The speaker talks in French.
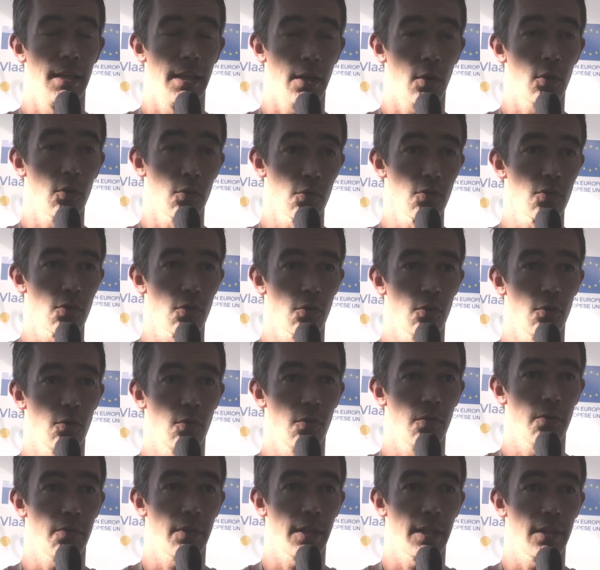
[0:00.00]
Les rencontres
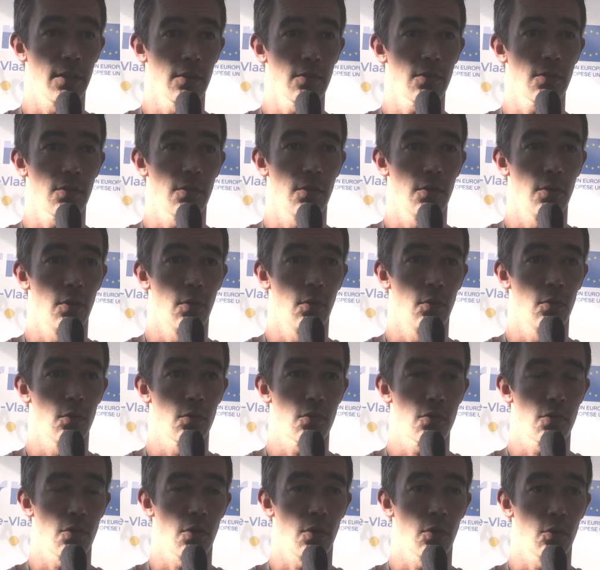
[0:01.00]
sont fréquentes, euh,
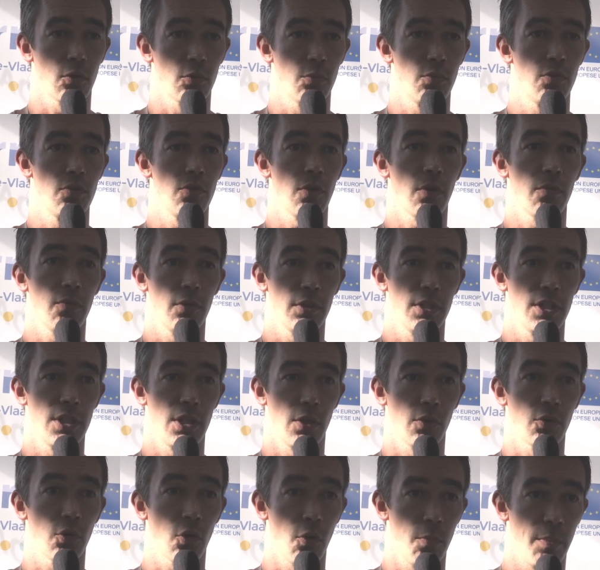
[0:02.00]
on se rencontre plusieurs fois
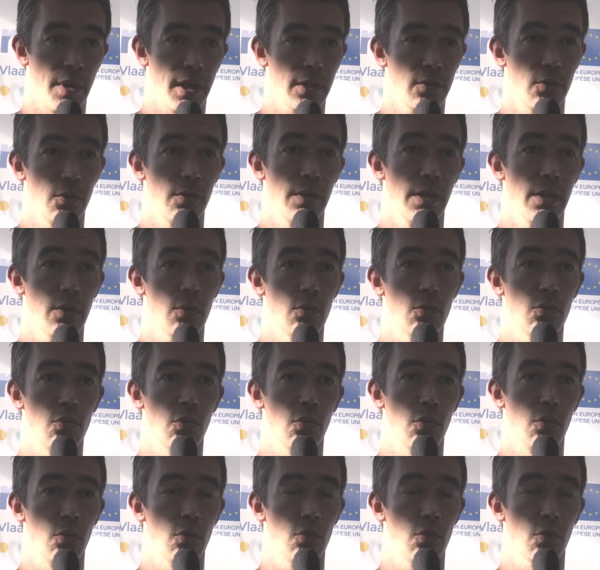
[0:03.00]
déjà entre partenaires au
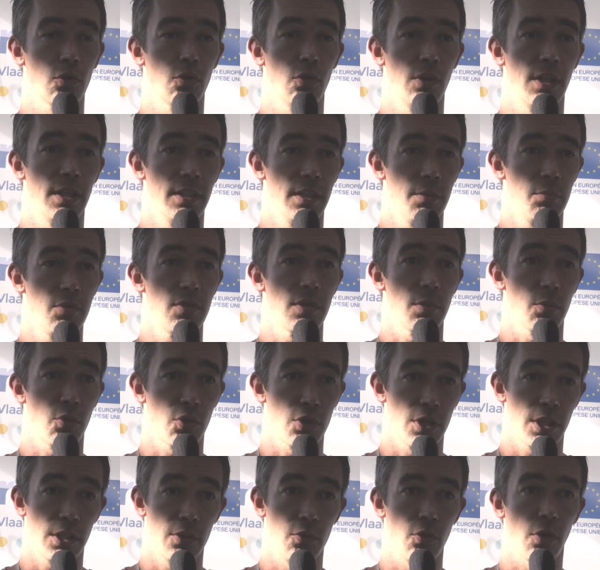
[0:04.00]
cours, de l'année, puis c'est un
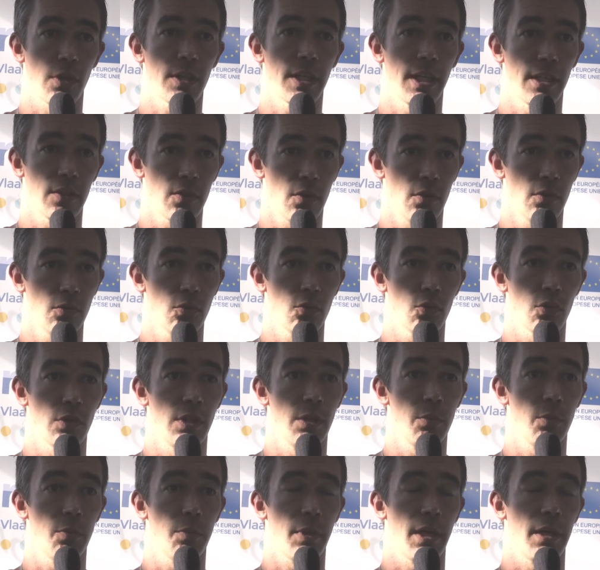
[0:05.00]
projet qui dure 4 ans, donc on
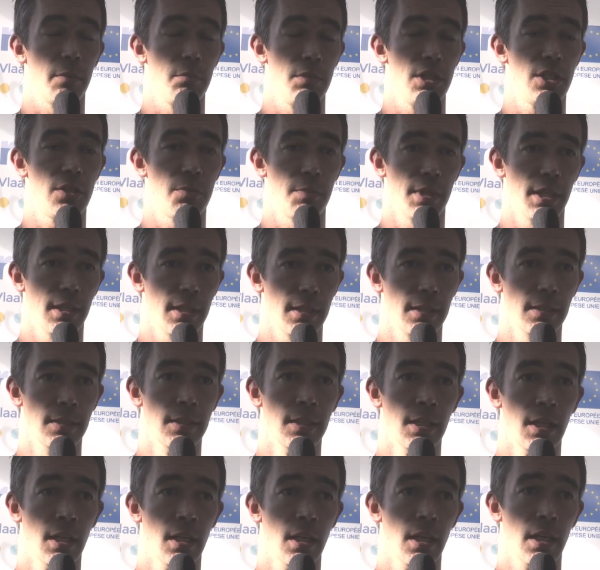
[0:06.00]
est à peu près à mi-chemin là.
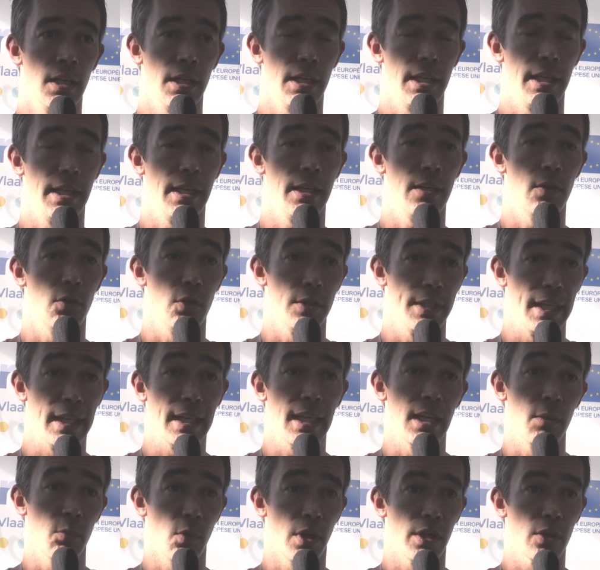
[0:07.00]
Et euh, il y a
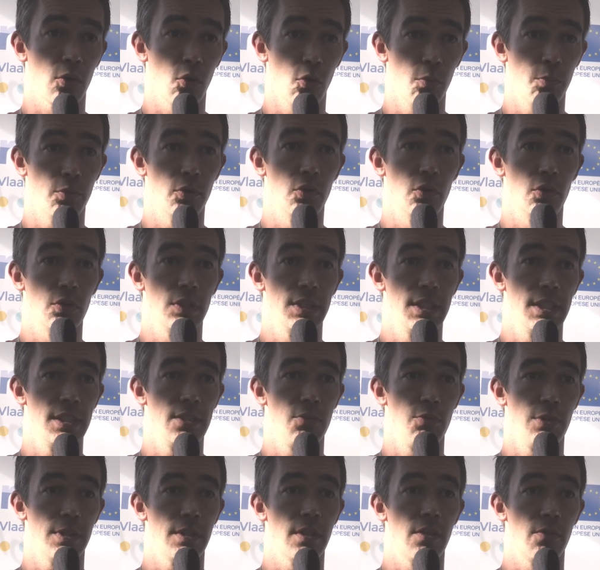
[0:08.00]
également un groupe de
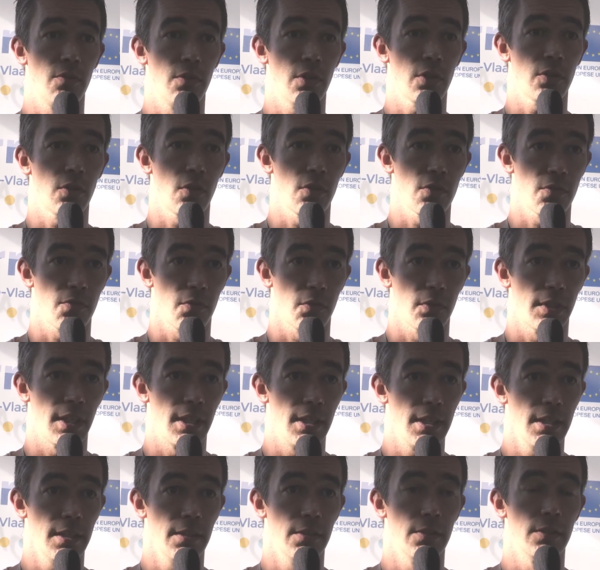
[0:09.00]
18 éleveurs
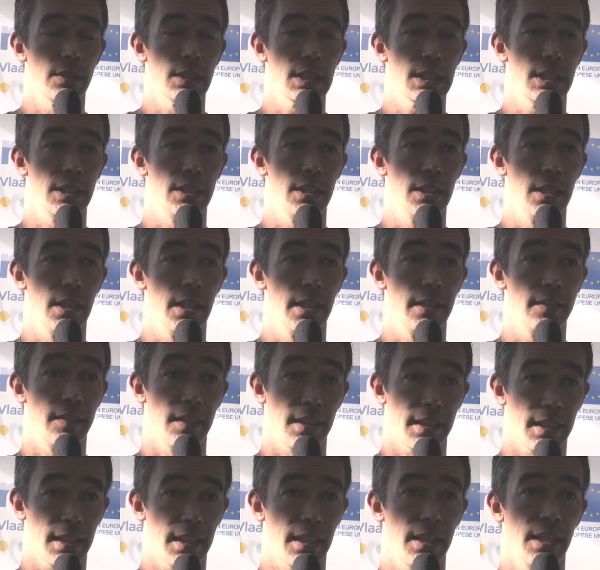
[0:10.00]
transfrontaliers euh, qui a
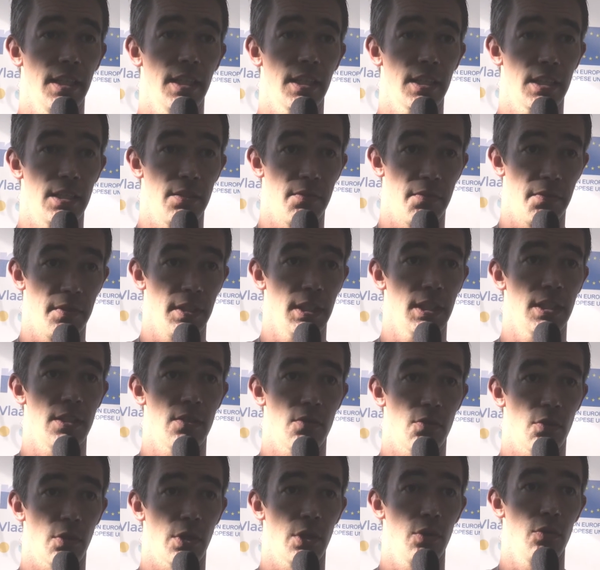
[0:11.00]
été créé et qui vit, qui
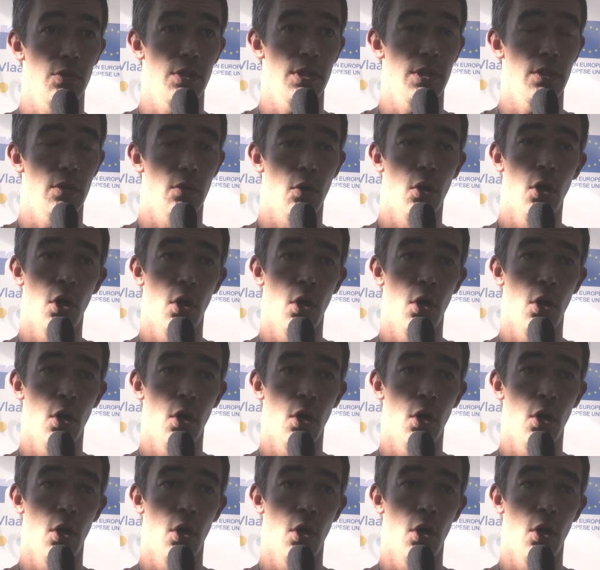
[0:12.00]
se réunit